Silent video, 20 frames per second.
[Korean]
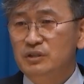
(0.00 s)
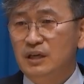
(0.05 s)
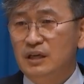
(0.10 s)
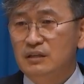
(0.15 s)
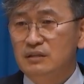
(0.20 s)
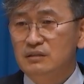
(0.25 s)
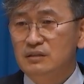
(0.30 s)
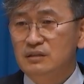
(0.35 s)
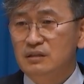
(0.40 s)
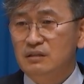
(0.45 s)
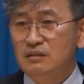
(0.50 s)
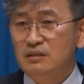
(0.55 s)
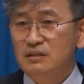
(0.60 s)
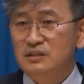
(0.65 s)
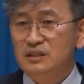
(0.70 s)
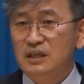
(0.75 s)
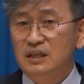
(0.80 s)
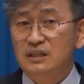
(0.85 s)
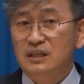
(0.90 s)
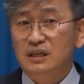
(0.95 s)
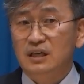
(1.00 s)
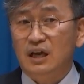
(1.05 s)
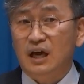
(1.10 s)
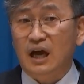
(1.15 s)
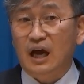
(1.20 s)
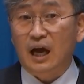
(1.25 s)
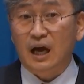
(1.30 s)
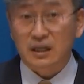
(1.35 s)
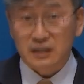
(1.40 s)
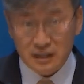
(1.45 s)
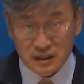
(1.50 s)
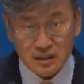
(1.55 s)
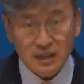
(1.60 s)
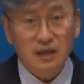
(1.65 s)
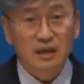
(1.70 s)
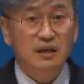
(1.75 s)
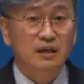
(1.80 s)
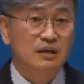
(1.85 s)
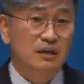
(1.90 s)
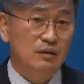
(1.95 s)
따르는 크리스찬이
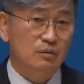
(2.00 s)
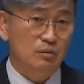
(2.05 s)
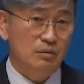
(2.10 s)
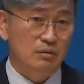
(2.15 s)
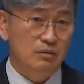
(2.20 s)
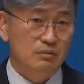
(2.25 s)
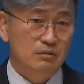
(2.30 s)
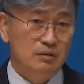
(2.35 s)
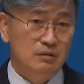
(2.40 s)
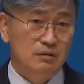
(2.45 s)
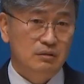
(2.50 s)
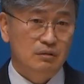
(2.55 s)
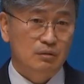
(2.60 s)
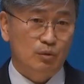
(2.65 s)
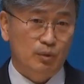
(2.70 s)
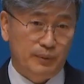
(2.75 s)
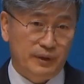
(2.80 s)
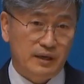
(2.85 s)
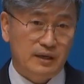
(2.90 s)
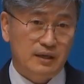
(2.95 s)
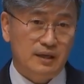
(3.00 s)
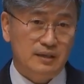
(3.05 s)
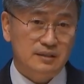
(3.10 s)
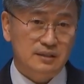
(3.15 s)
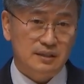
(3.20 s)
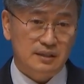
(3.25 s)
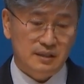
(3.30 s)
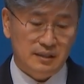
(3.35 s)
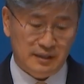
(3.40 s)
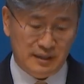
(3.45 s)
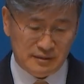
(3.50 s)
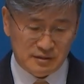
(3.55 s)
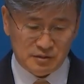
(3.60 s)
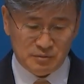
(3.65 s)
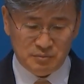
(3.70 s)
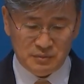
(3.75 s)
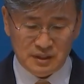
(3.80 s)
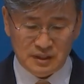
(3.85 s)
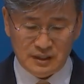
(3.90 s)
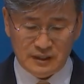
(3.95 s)
아니다라고 고백까지
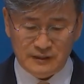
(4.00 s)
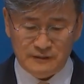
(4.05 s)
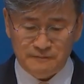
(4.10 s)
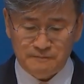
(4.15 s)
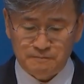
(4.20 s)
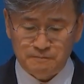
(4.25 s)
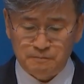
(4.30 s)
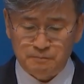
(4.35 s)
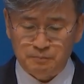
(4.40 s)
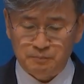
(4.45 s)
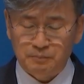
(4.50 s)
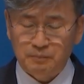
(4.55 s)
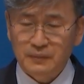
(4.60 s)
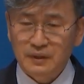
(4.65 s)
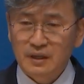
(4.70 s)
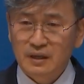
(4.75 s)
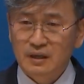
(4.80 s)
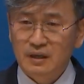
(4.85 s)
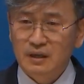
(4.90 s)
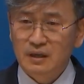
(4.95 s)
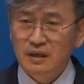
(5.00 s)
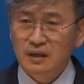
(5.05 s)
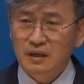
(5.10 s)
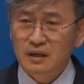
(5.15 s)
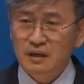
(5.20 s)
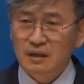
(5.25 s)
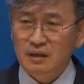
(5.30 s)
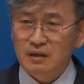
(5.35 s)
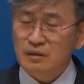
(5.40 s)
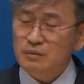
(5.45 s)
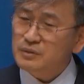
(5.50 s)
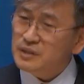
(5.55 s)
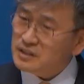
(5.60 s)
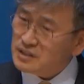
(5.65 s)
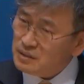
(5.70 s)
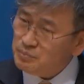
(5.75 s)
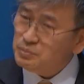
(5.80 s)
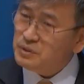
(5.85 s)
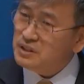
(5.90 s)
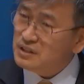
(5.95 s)
했습니다. 여러분
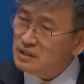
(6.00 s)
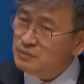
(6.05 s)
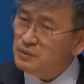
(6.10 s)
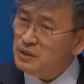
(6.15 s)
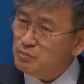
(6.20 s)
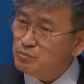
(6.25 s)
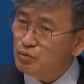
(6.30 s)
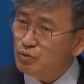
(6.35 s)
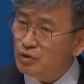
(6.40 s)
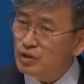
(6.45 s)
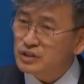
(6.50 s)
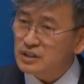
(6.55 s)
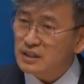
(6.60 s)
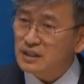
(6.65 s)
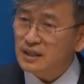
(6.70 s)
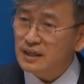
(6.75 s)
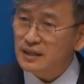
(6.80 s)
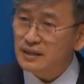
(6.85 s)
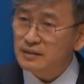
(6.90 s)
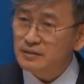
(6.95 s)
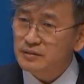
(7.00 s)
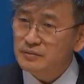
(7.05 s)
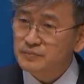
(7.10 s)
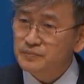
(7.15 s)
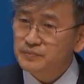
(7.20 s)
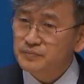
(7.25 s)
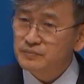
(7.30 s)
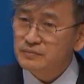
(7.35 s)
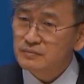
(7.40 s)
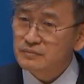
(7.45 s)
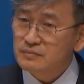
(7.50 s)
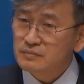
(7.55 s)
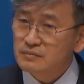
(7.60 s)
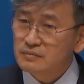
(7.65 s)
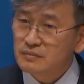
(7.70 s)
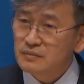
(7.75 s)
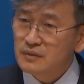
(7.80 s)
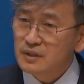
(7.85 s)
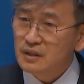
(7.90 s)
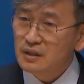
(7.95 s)
대체 믿음이 무엇일까요?
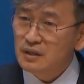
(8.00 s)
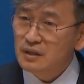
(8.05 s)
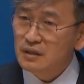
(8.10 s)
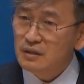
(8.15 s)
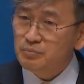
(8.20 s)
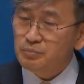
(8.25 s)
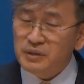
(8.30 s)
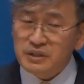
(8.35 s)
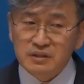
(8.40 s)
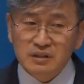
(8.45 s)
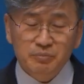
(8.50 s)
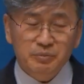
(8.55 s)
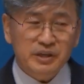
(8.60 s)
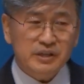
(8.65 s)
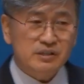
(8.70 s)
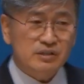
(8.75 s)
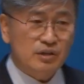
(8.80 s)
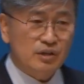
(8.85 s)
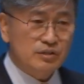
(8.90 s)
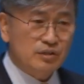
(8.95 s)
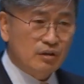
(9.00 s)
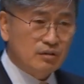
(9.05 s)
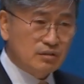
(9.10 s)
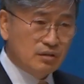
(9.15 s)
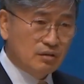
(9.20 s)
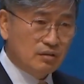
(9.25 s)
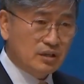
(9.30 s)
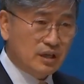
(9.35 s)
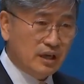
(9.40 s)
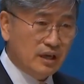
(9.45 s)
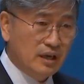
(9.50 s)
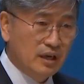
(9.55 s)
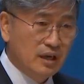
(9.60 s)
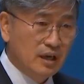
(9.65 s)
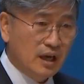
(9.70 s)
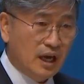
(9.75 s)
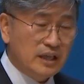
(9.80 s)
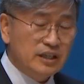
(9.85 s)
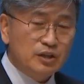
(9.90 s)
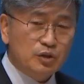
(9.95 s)
믿음이 있어서 그렇게
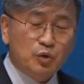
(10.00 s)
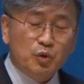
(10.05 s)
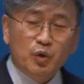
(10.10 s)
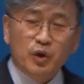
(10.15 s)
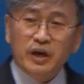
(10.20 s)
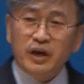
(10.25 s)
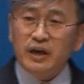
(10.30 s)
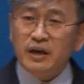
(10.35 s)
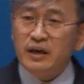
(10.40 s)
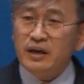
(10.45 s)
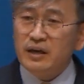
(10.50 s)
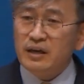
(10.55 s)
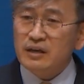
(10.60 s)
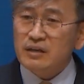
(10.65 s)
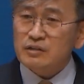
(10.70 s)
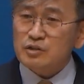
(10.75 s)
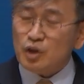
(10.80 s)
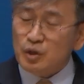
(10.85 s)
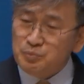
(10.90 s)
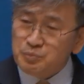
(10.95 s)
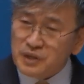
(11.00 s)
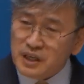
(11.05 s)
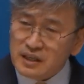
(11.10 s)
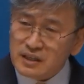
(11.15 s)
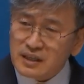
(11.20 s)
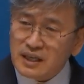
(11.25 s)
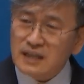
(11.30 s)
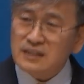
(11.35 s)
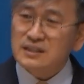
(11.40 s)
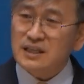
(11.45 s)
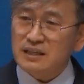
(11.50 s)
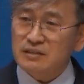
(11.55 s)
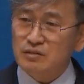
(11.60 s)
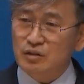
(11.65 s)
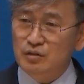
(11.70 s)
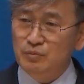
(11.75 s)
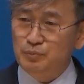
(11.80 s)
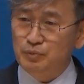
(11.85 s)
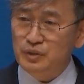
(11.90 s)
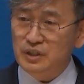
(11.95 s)
아니 교회 섬기기까지
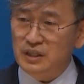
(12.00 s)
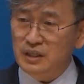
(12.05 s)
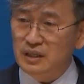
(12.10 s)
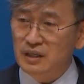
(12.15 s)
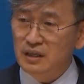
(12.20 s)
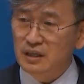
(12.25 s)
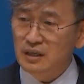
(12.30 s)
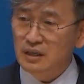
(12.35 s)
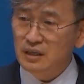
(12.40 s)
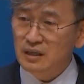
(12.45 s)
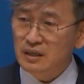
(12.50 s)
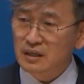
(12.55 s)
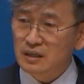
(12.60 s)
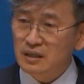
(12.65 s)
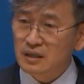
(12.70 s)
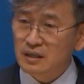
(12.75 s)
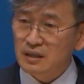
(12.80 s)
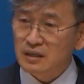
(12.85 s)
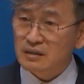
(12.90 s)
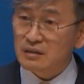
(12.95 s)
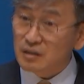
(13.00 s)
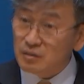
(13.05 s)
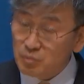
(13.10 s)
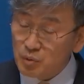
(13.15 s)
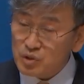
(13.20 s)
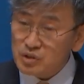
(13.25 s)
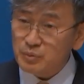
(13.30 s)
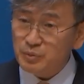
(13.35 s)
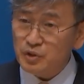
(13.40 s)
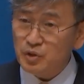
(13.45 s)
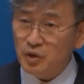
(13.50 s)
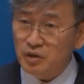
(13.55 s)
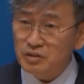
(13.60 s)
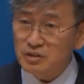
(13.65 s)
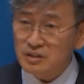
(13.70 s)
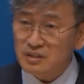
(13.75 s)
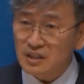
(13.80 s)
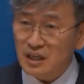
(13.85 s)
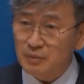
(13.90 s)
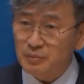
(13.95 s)
했던 분이 그런 모습이
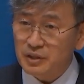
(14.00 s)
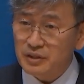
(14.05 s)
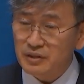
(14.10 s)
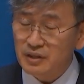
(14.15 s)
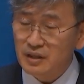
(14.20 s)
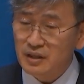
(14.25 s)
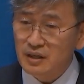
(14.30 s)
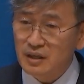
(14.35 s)
되어진다면